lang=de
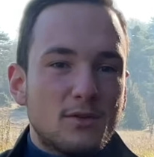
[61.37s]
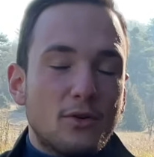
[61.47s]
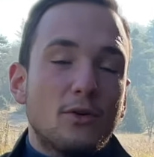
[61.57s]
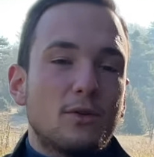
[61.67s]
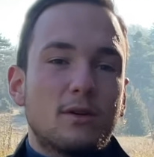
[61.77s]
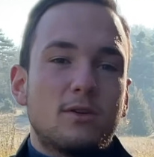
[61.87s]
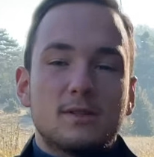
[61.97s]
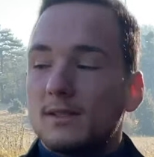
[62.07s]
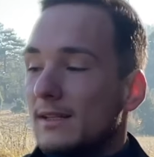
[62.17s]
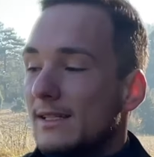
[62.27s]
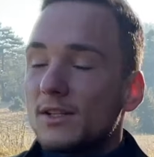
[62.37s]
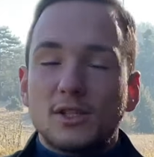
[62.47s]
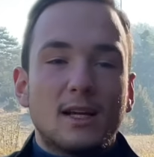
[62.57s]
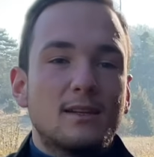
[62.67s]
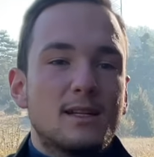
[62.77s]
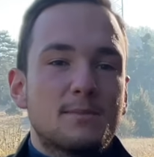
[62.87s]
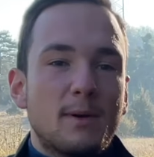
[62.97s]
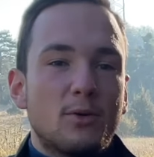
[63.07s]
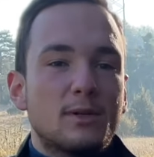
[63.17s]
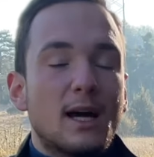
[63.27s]
Euro gekostet. Das hier startet jetzt bei
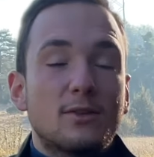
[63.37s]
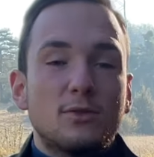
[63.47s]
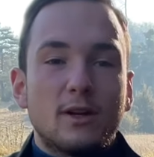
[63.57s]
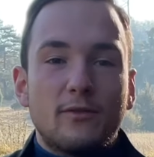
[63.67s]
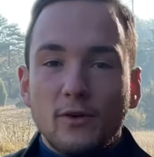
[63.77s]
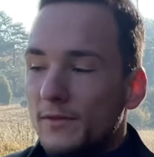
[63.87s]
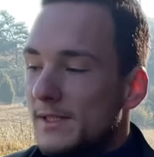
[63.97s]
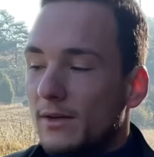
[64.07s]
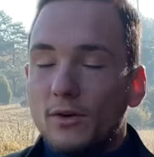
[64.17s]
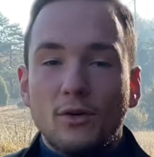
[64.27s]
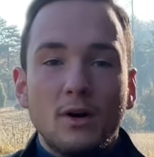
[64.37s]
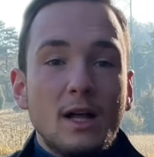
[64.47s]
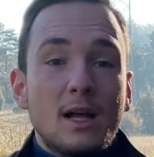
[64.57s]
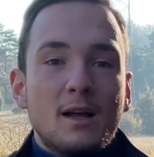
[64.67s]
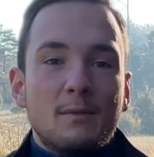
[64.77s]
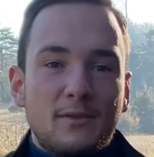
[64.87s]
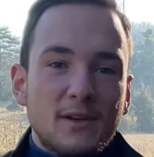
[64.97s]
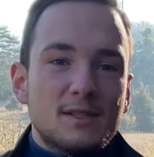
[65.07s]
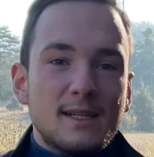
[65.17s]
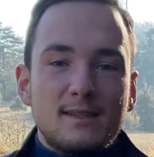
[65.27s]
rund 850 Euro mit
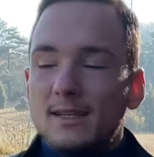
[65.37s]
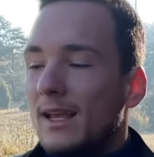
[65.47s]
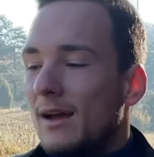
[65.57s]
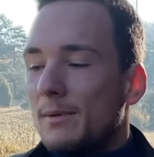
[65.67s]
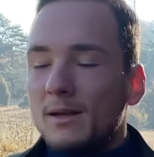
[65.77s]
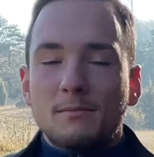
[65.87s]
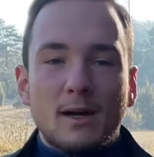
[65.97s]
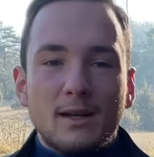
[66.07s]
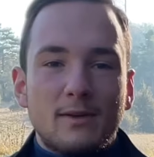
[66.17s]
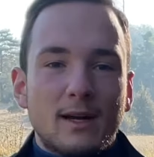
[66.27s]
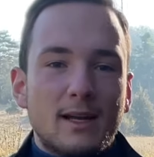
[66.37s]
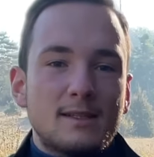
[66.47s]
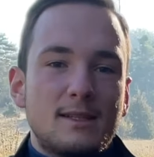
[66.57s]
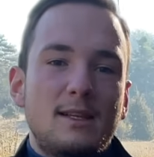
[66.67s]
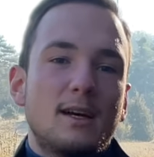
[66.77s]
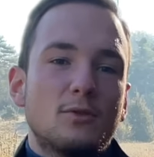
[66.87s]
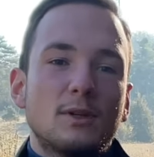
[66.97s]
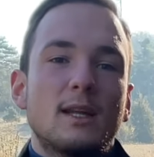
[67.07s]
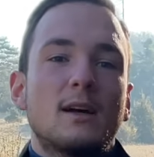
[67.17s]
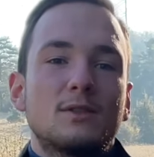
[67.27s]
64 GB. Meine Variante hier hat
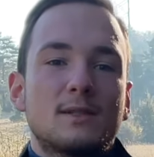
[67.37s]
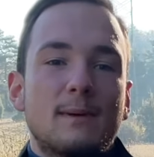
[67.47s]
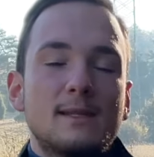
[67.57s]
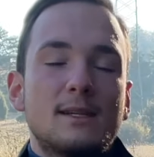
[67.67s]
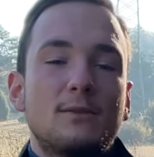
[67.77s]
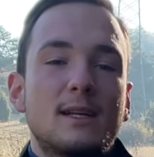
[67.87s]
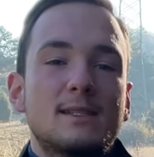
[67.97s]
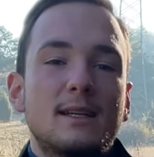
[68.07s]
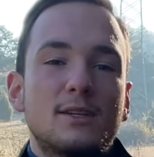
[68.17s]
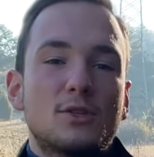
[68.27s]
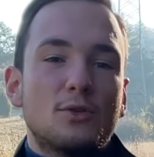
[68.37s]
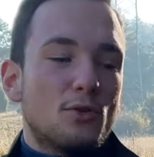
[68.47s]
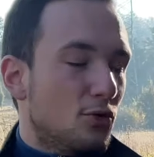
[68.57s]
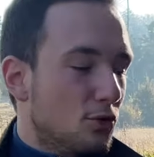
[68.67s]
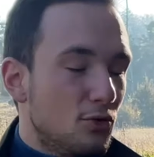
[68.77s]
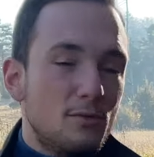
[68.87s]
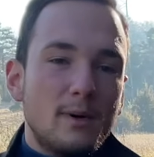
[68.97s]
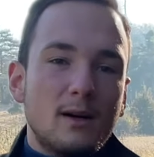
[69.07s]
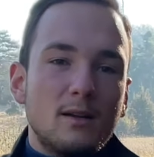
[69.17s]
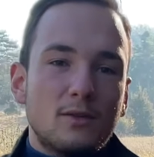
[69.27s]
128 und da seid ihr schon
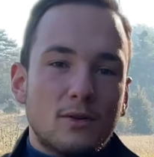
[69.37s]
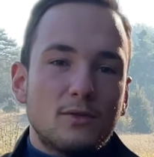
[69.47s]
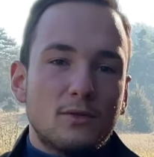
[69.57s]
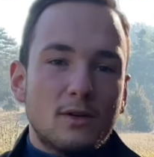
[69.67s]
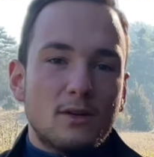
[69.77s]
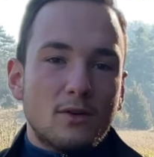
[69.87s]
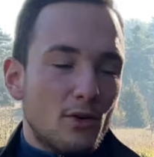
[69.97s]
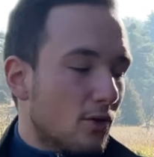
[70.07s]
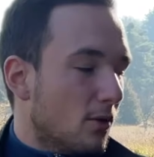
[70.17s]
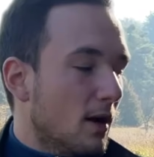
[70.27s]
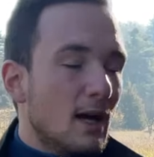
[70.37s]
über 900 Euro.